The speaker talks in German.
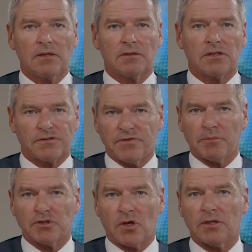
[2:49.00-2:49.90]
dass wir
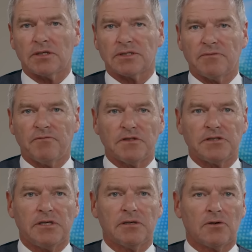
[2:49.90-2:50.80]
besonders im
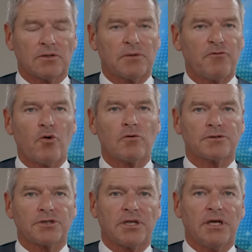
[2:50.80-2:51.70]
Visier und im
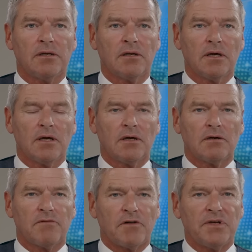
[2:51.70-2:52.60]
Fokus stehen,
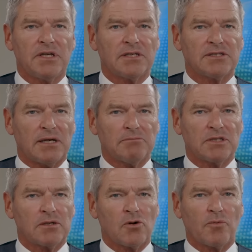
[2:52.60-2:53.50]
weil wir die
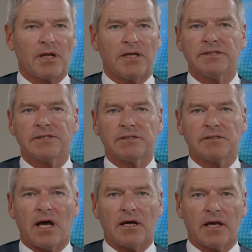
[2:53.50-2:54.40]
gesamte
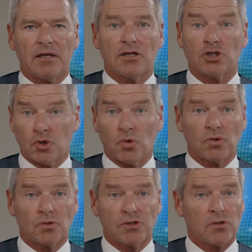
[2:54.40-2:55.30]
Globalistenagenda
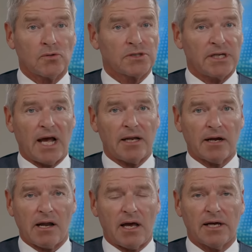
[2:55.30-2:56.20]
schonungslos in aller
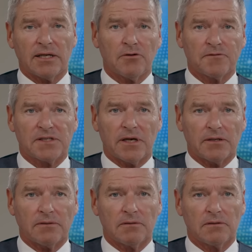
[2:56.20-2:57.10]
Klarheit
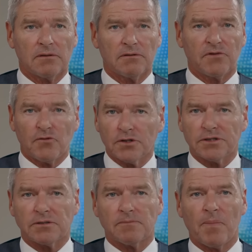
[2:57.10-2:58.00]
aufzeigen. Wir
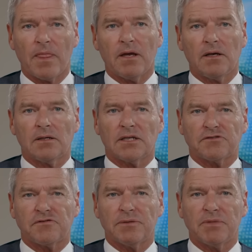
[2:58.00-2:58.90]
wussten,
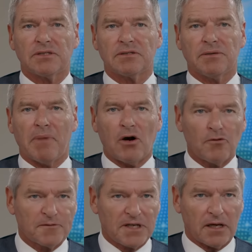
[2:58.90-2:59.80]
dass wir mit dem
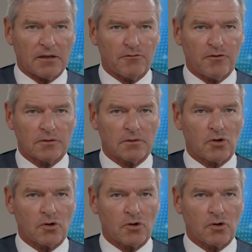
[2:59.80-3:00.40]
Aufdecken von